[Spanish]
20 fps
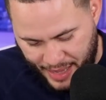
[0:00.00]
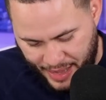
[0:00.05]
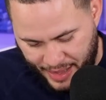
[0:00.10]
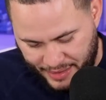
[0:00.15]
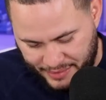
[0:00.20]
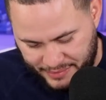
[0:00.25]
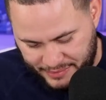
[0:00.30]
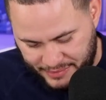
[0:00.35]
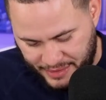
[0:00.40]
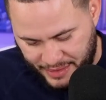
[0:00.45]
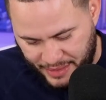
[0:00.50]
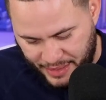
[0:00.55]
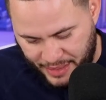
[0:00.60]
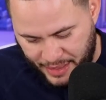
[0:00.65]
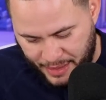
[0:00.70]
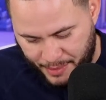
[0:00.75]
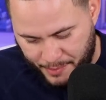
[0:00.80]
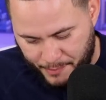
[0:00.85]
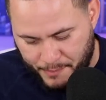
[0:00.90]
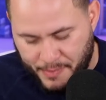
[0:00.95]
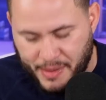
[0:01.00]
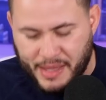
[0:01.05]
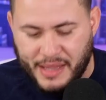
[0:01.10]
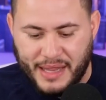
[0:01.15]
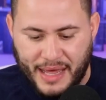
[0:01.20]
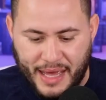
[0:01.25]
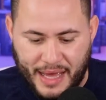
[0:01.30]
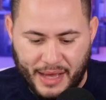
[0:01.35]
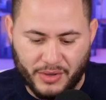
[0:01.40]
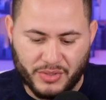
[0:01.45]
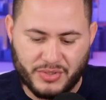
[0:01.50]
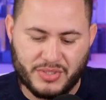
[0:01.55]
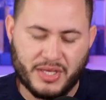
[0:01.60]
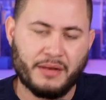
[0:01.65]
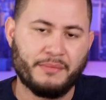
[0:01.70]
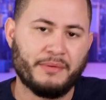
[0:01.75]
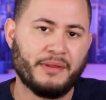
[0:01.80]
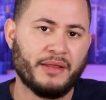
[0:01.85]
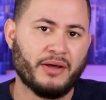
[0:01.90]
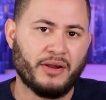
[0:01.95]
este video, si
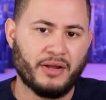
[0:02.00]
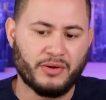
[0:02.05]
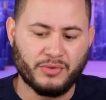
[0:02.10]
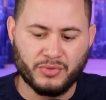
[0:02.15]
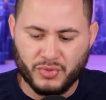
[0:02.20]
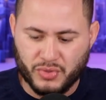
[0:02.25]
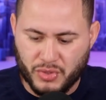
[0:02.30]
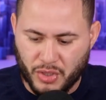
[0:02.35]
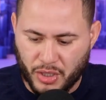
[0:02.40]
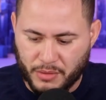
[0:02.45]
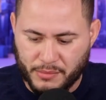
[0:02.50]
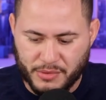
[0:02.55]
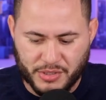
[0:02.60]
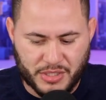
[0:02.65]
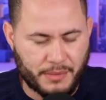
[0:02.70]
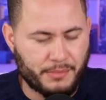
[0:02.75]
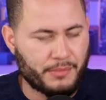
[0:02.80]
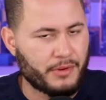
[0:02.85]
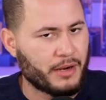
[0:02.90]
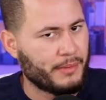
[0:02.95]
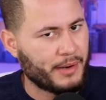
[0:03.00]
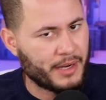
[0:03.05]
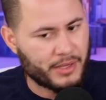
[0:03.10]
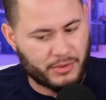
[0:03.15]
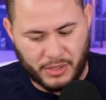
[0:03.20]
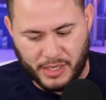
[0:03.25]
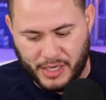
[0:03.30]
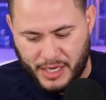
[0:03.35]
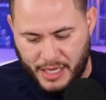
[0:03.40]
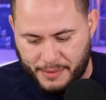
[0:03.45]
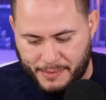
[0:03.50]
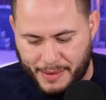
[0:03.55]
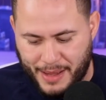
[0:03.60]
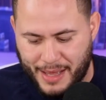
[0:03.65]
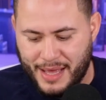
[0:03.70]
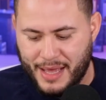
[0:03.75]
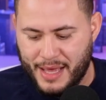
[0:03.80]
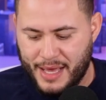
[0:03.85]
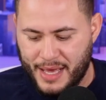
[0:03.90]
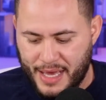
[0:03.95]
el video le gustó, como siempre, una manito
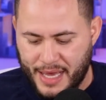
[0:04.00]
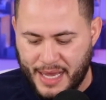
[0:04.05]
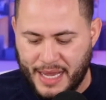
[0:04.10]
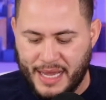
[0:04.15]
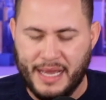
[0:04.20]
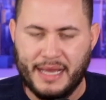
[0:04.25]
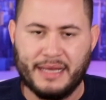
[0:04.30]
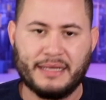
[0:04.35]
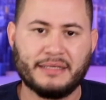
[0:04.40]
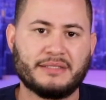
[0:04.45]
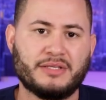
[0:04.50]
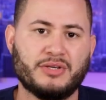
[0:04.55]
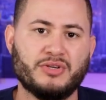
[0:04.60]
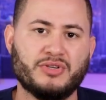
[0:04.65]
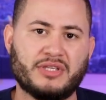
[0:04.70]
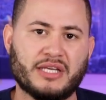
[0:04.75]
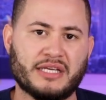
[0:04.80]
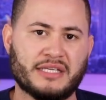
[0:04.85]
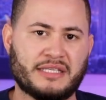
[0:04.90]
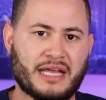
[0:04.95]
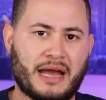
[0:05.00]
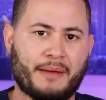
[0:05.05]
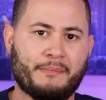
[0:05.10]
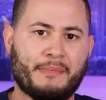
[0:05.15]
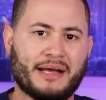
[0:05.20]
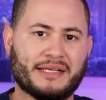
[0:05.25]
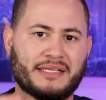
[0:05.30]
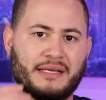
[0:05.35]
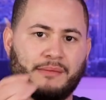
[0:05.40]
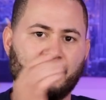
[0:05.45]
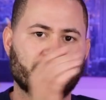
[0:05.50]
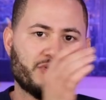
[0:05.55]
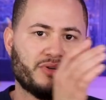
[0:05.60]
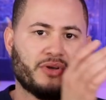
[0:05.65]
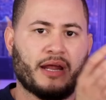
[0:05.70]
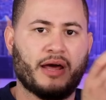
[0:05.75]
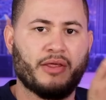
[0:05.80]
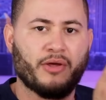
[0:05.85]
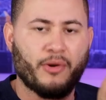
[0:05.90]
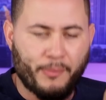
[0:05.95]
arriba. Y si usted está más
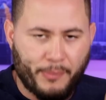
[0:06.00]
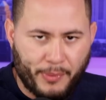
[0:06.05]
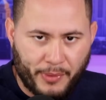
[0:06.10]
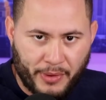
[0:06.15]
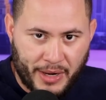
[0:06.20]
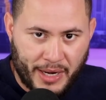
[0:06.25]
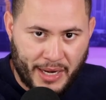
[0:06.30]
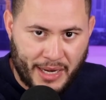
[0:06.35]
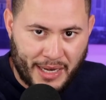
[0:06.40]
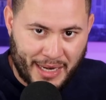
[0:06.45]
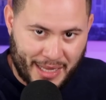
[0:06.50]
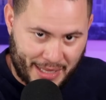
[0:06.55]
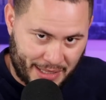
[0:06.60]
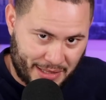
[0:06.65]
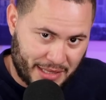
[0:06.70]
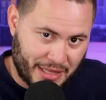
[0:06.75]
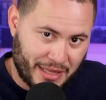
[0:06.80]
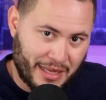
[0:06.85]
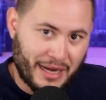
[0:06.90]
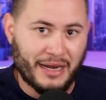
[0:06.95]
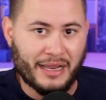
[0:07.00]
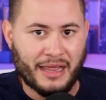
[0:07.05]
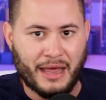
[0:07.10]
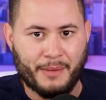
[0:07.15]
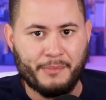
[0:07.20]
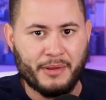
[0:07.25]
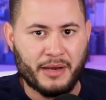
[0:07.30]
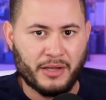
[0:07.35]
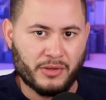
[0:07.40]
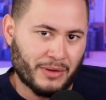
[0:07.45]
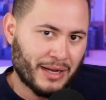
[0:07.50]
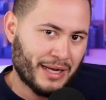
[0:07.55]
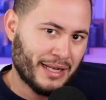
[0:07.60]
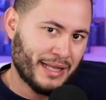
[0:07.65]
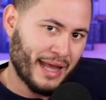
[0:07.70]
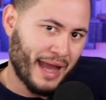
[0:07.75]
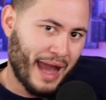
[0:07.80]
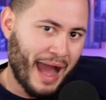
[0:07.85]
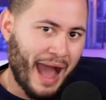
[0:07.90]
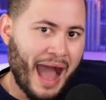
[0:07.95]
emocionado por el lente de realidad virtual
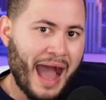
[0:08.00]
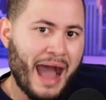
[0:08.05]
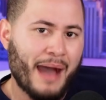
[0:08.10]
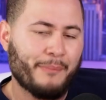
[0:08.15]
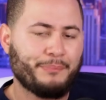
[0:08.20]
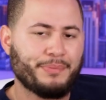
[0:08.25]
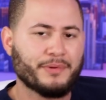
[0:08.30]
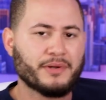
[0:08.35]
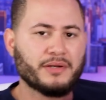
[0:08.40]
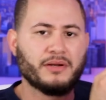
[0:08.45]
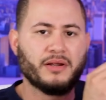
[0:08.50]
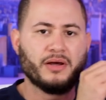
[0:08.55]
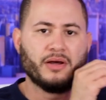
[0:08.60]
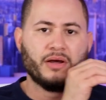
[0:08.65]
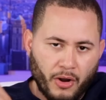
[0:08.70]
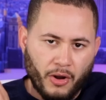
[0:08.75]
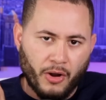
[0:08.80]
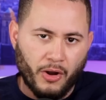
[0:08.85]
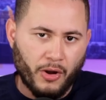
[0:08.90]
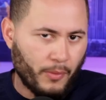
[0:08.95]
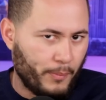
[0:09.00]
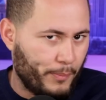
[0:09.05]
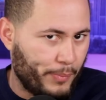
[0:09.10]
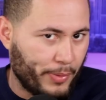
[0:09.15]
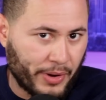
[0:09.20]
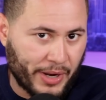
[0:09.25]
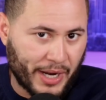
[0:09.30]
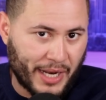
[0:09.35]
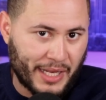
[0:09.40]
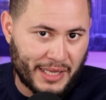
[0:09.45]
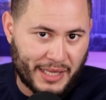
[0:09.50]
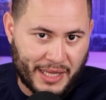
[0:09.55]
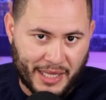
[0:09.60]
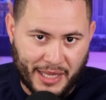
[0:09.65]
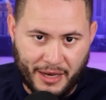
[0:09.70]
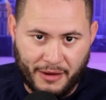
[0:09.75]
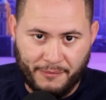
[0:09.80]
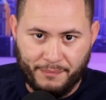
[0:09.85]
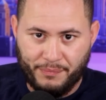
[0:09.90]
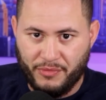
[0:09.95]
de Apple o por el
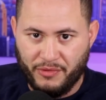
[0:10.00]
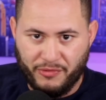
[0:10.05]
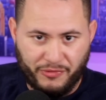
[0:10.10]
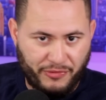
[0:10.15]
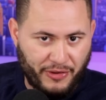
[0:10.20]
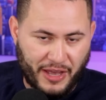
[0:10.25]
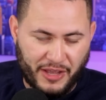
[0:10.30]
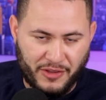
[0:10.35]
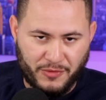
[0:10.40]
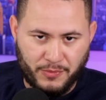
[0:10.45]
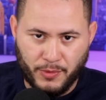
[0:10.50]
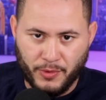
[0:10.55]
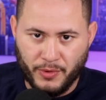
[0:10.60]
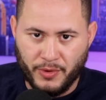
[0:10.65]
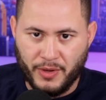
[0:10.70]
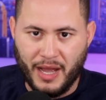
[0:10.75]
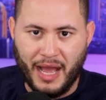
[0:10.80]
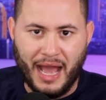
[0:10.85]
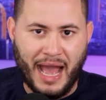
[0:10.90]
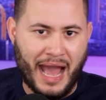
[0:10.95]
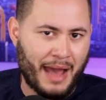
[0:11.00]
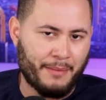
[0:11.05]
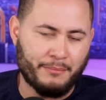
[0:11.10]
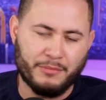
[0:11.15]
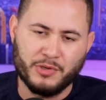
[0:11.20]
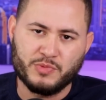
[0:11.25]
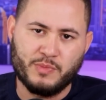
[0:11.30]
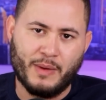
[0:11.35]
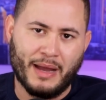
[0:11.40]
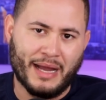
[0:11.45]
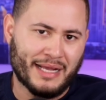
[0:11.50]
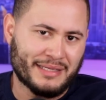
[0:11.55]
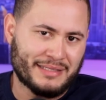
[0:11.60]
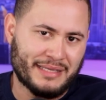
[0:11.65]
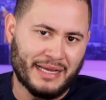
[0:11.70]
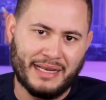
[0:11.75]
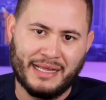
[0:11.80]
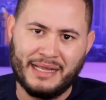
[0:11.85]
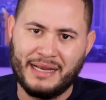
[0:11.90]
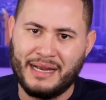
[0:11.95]
de Facebook, ambos van a
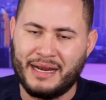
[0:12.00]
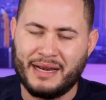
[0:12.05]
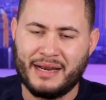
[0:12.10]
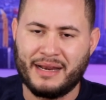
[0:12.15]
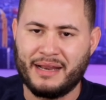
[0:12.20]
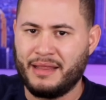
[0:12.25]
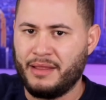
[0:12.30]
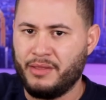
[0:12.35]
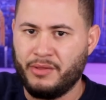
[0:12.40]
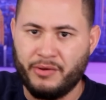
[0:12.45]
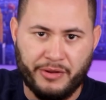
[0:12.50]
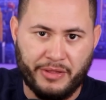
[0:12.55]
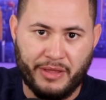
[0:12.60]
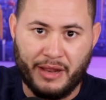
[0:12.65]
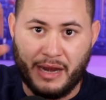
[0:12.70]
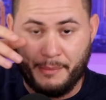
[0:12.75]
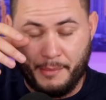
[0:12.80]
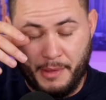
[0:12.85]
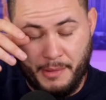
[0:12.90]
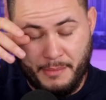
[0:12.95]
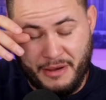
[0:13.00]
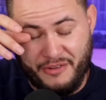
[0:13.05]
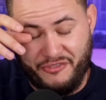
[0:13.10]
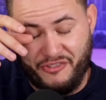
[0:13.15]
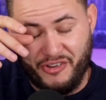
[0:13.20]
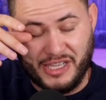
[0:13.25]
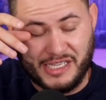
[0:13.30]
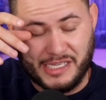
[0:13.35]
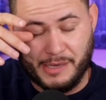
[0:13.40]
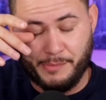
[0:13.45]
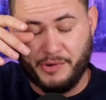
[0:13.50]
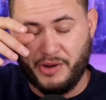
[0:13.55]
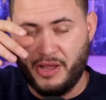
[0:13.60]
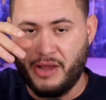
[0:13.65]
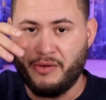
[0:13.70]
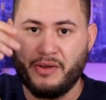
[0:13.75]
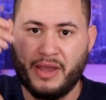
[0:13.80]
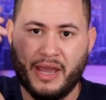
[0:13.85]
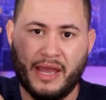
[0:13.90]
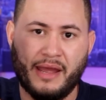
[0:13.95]
salir alrededor de la misma fecha,
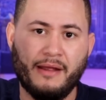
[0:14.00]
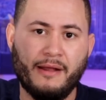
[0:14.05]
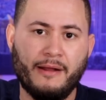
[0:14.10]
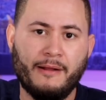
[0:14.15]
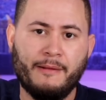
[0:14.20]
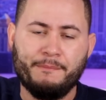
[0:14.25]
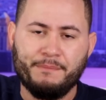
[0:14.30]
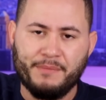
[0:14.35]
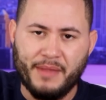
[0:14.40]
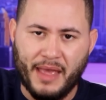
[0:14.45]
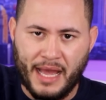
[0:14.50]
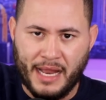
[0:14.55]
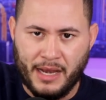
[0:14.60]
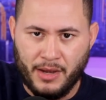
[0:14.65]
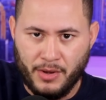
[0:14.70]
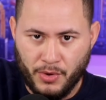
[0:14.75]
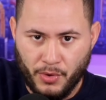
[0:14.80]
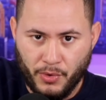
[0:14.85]
porque aunque el